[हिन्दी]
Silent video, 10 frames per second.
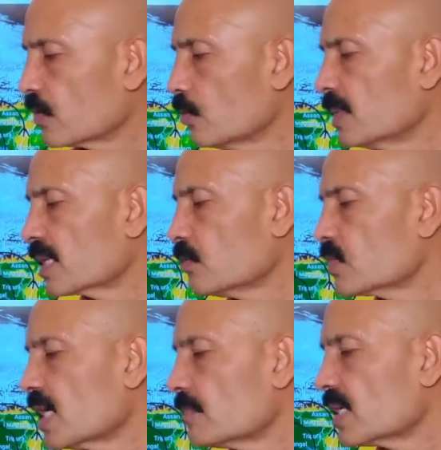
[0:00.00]
किलोमीटर की
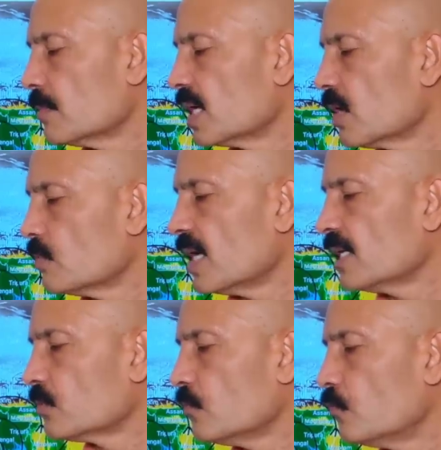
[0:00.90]
ऊंचाई पर बना हुआ
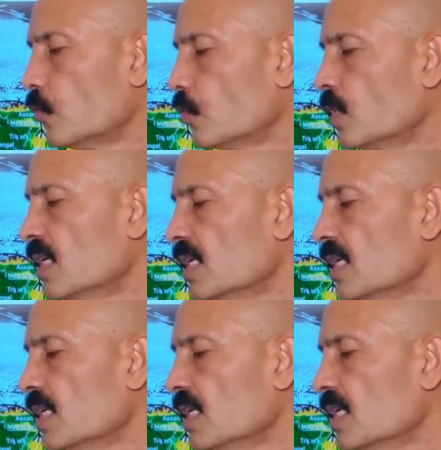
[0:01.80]
है तो वो